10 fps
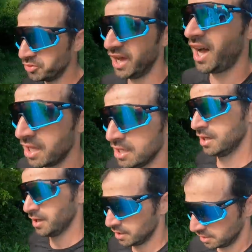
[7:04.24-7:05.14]
plus tard
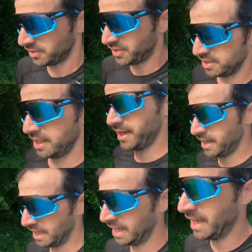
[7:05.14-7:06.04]
si
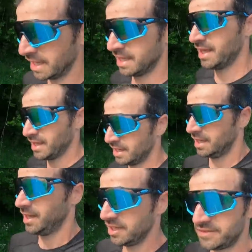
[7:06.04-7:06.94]
les,
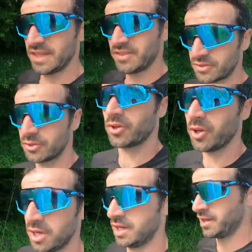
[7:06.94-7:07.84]
les tests
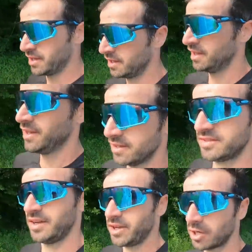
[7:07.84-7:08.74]
euh,
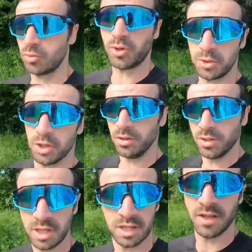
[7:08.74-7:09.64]
s'avèrent concluants.
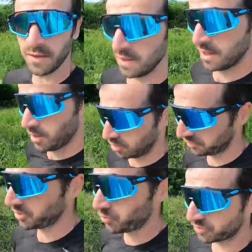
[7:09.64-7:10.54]

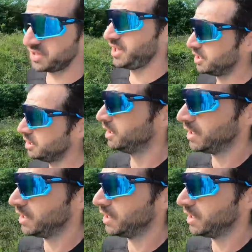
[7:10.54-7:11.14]
En fait, on faisait, euh,